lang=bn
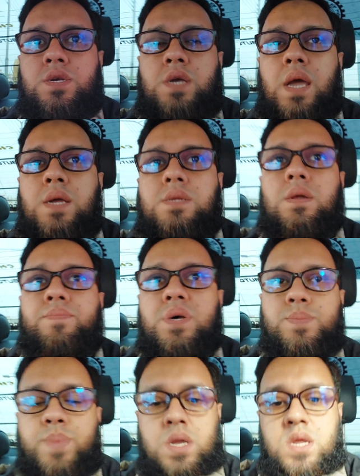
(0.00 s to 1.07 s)
সেইটার
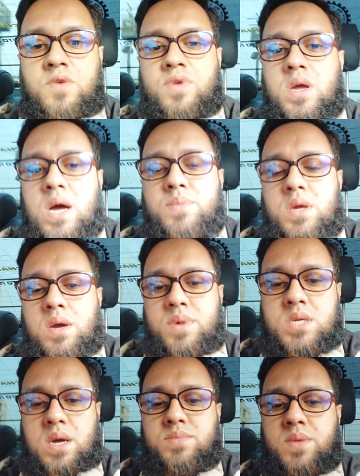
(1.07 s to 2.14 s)
পার্সপেক্টিভে আমি
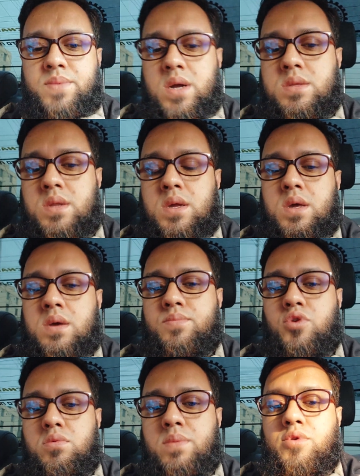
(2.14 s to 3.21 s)
আমার সামনের ব্যক্তিটাকে
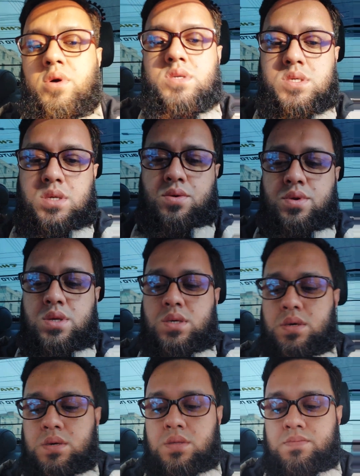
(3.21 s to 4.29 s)
পরিমাপ করার চেষ্টা করেছি
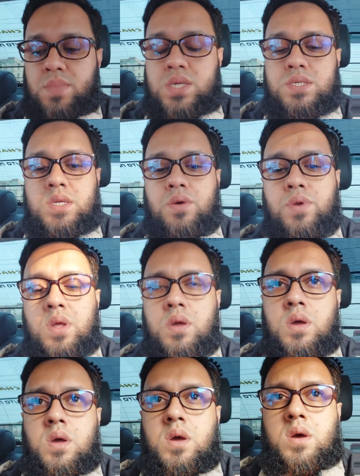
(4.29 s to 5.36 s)
বা চেষ্টা করি
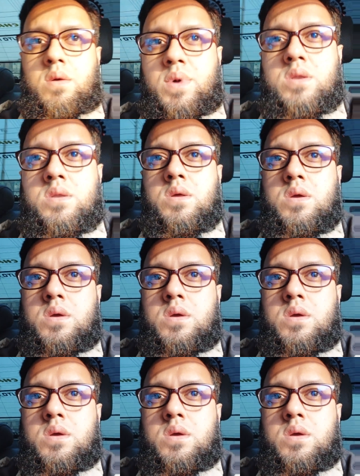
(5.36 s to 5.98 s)
বাট